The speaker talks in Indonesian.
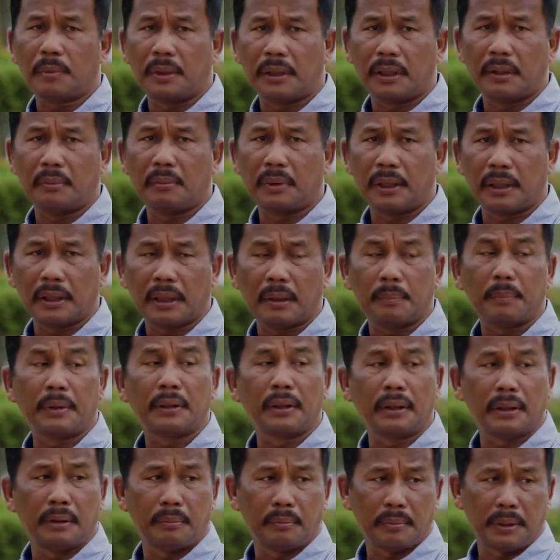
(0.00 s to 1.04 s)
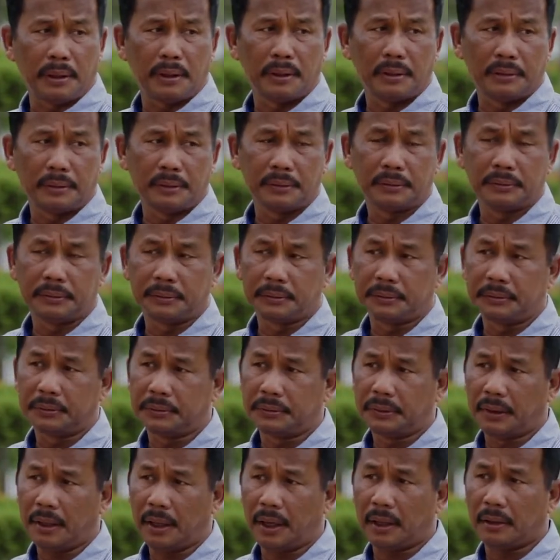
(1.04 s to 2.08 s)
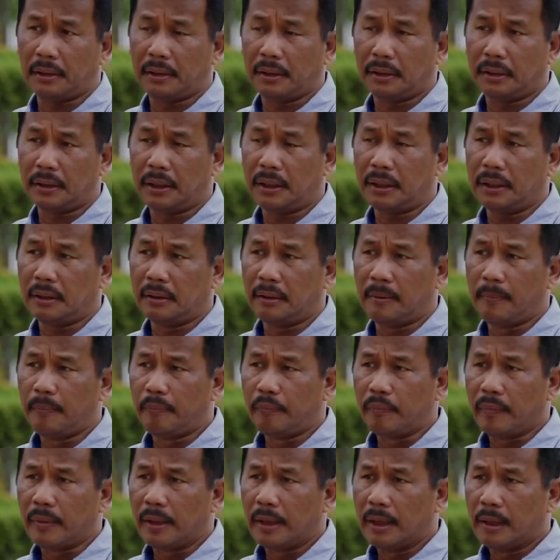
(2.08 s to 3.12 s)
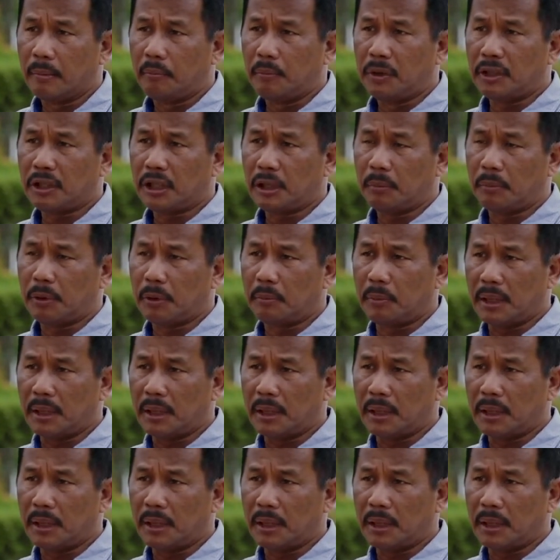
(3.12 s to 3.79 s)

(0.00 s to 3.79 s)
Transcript: kepada mereka penerima. Artinya, meskipun